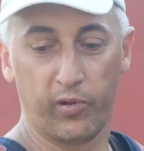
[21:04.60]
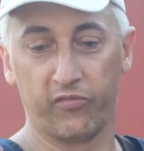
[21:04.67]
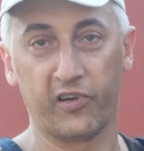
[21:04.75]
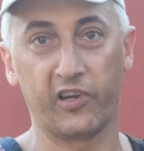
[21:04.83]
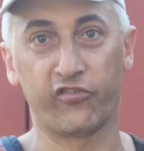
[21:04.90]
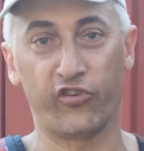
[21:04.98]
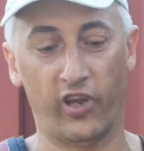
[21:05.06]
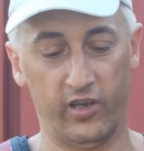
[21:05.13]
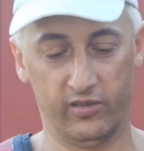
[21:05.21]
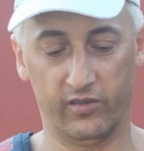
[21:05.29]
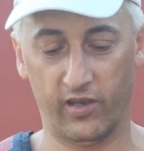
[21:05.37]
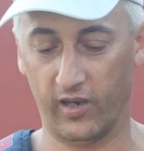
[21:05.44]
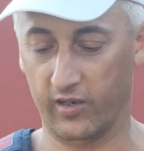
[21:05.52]
повыше,
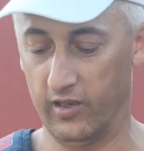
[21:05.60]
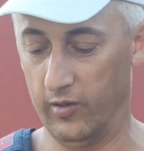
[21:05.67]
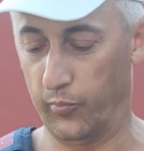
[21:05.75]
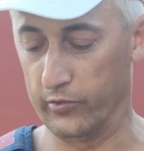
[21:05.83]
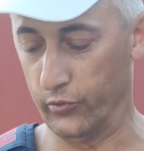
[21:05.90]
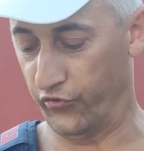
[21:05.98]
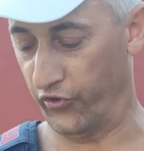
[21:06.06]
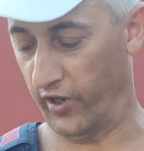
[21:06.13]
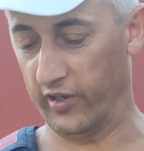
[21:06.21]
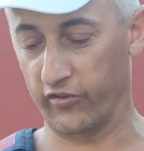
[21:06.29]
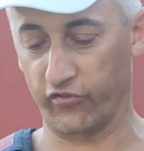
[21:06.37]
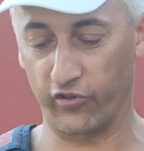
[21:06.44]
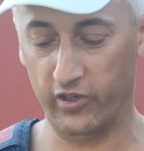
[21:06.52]
так, и
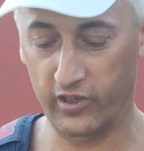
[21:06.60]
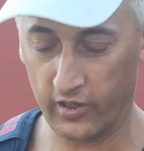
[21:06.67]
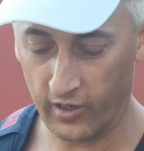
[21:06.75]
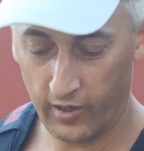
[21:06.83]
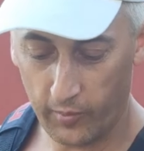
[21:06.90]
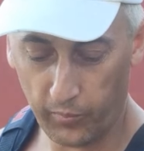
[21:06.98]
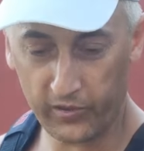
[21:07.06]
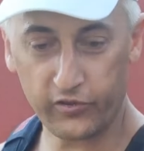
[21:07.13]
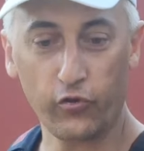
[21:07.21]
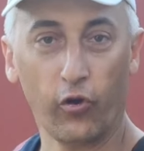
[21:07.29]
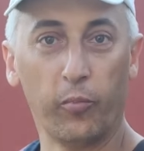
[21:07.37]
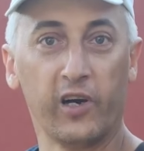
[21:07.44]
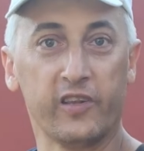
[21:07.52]
получаешь и
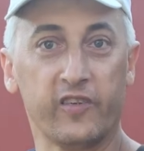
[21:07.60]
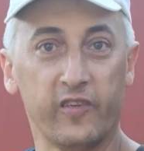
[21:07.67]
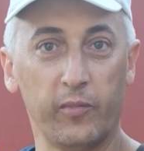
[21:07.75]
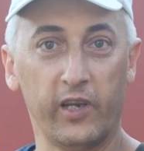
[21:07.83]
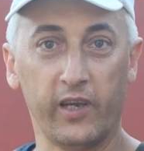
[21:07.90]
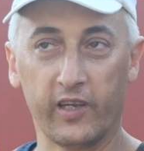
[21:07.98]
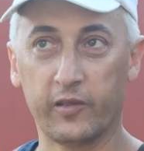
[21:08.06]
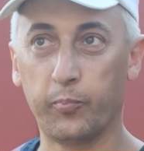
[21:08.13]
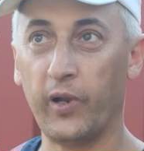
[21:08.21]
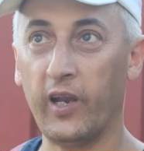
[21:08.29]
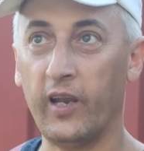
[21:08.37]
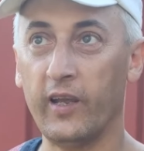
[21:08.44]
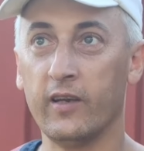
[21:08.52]
подъем от земли, от
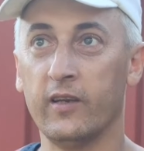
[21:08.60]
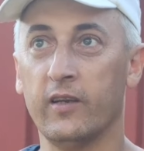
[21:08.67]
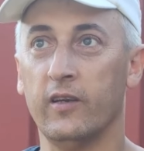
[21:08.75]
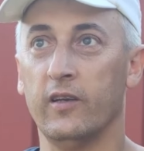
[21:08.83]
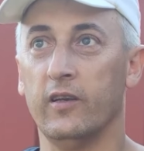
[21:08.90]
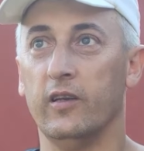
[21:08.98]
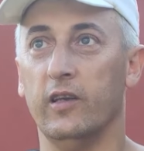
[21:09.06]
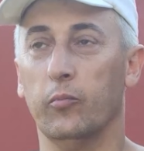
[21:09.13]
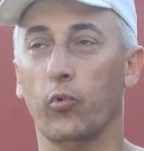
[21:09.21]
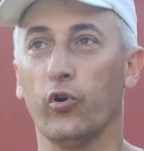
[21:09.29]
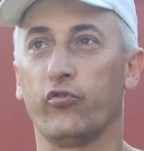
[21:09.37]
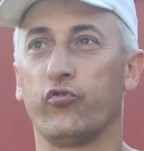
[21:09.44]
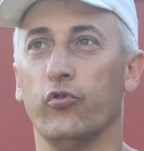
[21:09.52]
пыли, и
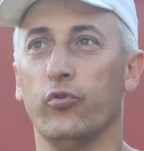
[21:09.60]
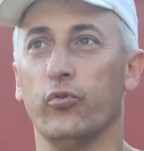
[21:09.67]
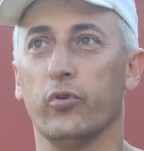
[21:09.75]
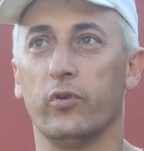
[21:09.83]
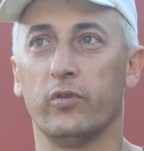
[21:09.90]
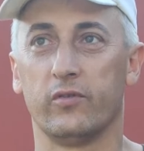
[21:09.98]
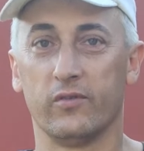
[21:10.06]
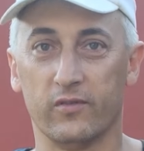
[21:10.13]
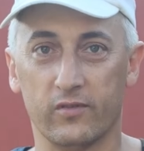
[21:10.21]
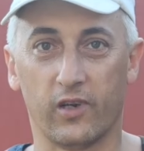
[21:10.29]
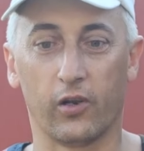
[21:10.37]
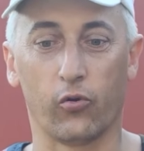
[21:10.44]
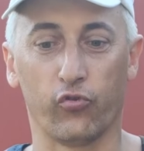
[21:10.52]
мощную,
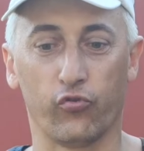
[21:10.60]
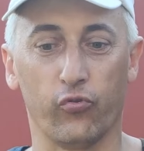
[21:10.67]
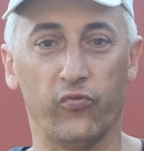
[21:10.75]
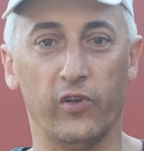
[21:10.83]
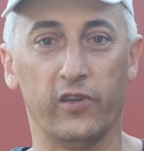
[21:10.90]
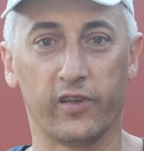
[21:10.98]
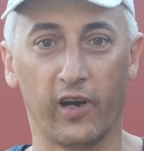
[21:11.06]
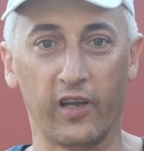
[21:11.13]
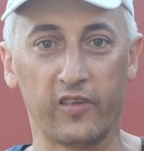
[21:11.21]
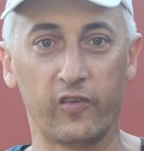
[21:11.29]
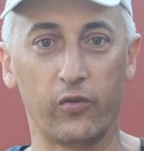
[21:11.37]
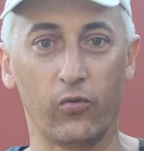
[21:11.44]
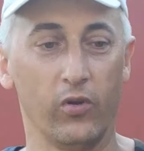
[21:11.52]
хорошую
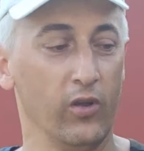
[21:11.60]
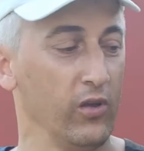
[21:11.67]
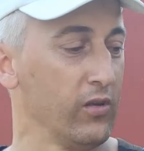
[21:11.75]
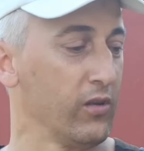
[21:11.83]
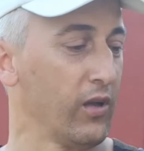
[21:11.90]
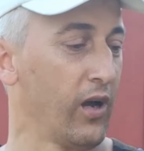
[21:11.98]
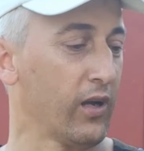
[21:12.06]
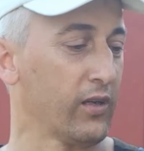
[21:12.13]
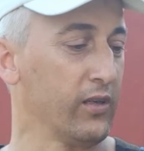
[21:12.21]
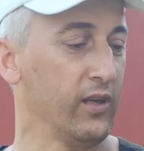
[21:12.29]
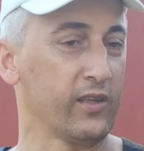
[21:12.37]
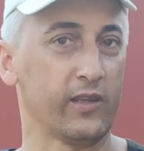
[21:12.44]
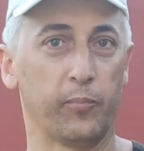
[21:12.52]
фильтрацию, так,
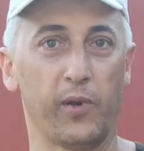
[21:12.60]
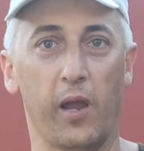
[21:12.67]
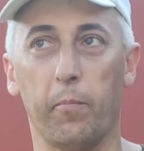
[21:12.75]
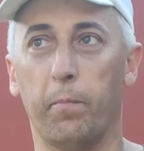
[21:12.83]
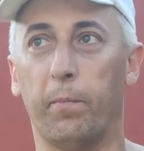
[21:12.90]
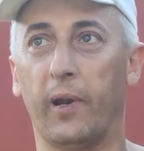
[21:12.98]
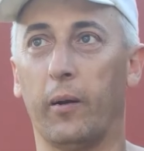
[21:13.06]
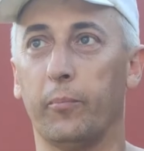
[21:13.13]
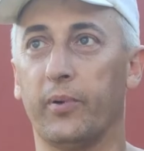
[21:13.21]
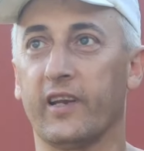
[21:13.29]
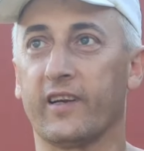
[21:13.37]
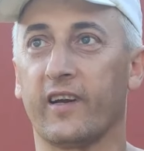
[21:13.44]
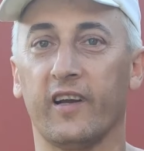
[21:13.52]
и это прям, прям
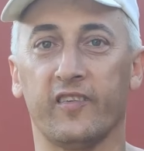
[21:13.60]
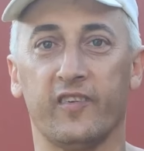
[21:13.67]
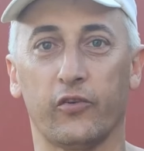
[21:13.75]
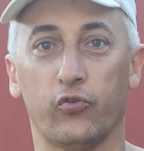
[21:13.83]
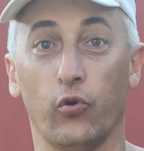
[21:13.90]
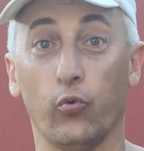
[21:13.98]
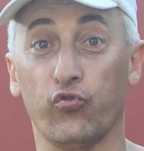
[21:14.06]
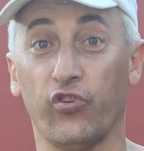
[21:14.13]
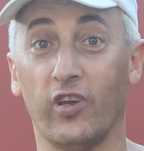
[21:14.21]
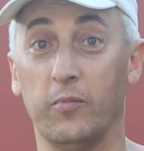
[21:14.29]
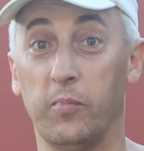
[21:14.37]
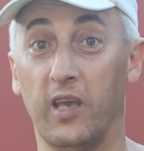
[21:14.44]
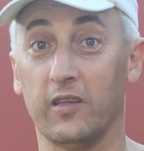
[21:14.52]
прекрасно. Кто
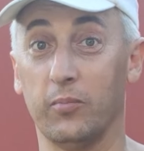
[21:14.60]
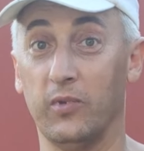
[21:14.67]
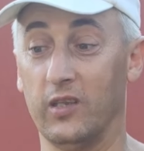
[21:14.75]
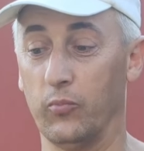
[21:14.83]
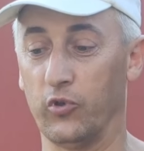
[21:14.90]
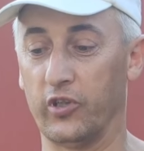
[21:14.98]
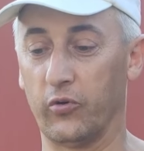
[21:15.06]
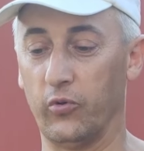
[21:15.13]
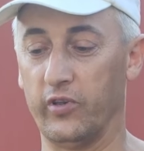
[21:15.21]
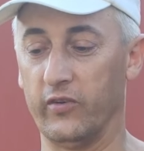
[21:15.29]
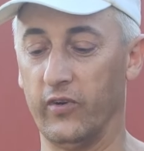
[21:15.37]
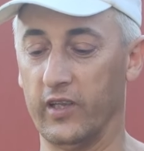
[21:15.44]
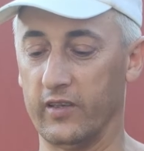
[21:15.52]
уже имеет
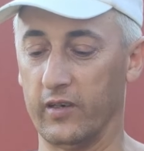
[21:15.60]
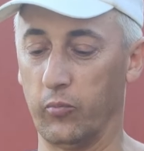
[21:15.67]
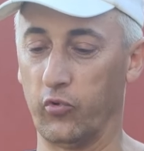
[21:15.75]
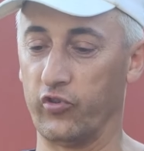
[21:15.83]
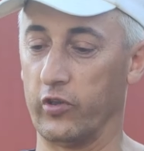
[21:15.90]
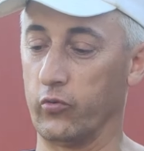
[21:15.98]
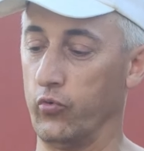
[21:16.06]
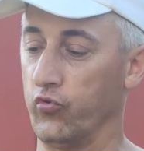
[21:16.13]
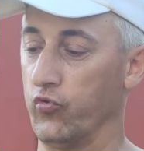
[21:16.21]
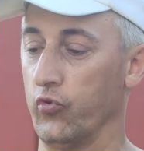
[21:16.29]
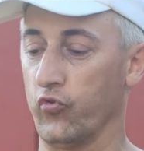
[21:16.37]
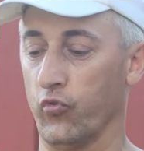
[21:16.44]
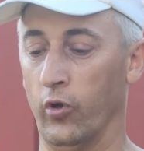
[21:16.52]
мини-мотокультиватор, и можно такую
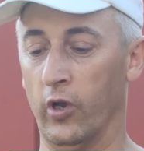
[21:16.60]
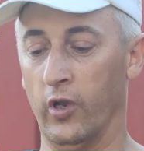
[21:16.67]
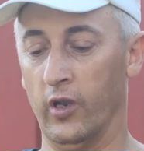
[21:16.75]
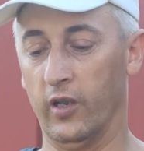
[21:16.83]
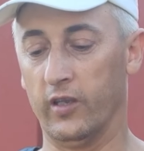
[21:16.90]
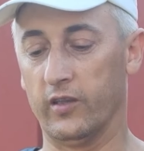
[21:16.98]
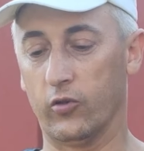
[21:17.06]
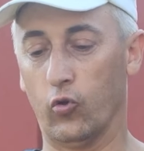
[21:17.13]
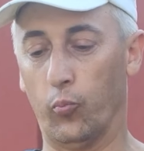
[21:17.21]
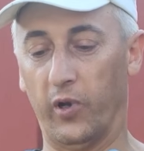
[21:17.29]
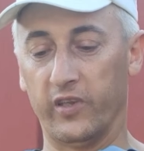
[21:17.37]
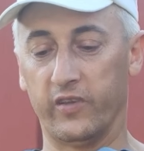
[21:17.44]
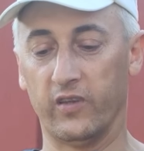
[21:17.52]
штучку
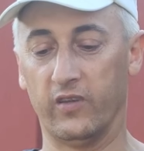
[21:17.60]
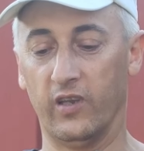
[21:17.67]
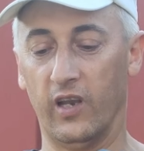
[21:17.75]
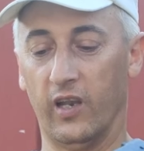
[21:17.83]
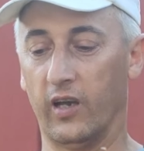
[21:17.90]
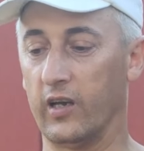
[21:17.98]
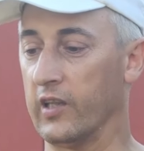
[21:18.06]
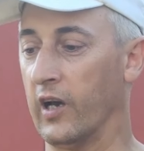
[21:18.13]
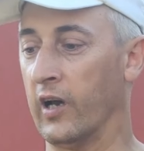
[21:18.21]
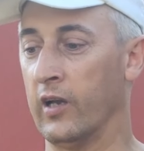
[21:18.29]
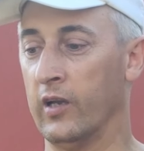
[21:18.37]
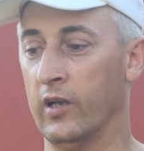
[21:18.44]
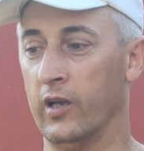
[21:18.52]
докупать отдельно,
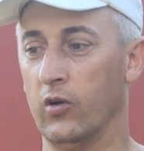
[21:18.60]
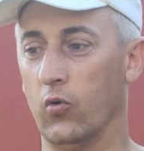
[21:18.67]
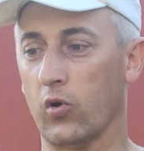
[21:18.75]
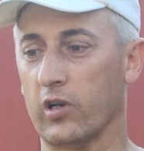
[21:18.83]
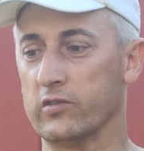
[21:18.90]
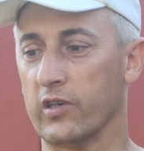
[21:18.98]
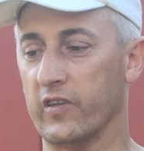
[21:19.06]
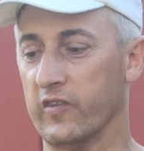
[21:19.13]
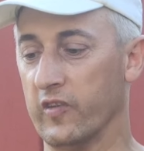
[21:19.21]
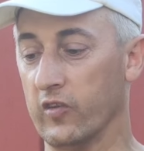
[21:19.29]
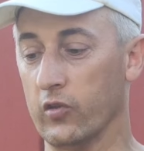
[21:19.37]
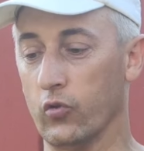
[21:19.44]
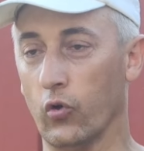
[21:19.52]
она около
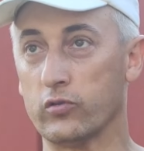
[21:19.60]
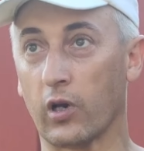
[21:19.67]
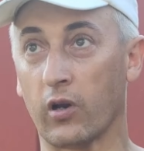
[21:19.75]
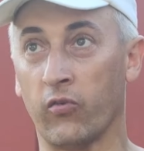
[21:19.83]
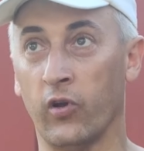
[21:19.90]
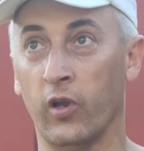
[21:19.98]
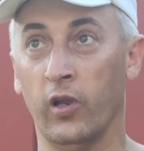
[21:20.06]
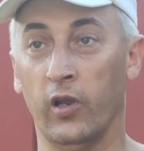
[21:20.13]
10 долларов